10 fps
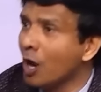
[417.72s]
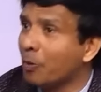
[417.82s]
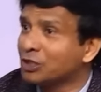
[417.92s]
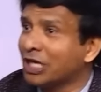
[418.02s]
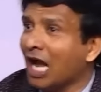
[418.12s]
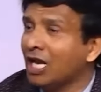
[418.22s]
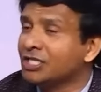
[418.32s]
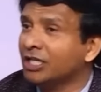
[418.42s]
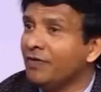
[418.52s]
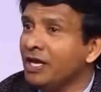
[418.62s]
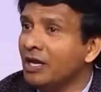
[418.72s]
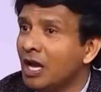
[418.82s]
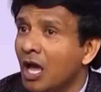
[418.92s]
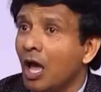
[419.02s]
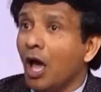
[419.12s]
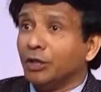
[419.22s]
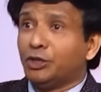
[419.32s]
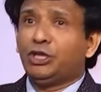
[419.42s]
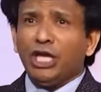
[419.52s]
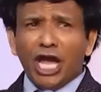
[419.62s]
ఉన్న పుస్తకాలు చదివి
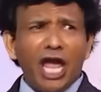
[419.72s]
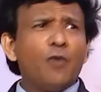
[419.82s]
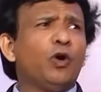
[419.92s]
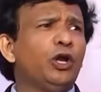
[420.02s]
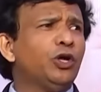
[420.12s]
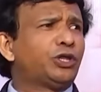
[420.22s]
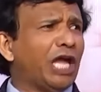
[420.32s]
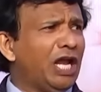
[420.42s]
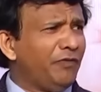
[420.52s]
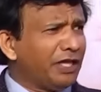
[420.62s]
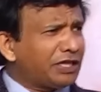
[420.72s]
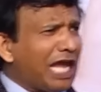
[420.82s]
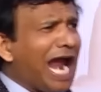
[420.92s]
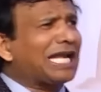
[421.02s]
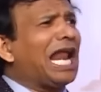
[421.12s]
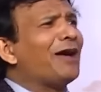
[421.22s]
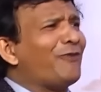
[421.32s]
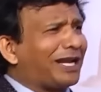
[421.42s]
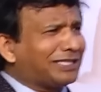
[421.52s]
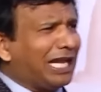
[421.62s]
దేవుడు తెలివితేటల
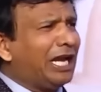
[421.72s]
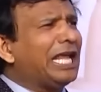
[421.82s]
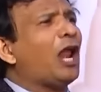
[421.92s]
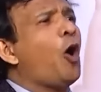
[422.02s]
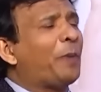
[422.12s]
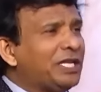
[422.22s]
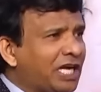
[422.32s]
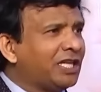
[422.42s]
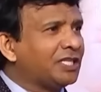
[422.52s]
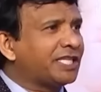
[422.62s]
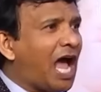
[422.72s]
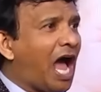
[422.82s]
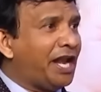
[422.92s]
వర్ధలను ఎలా ఉపయోగించాడు తెలుసా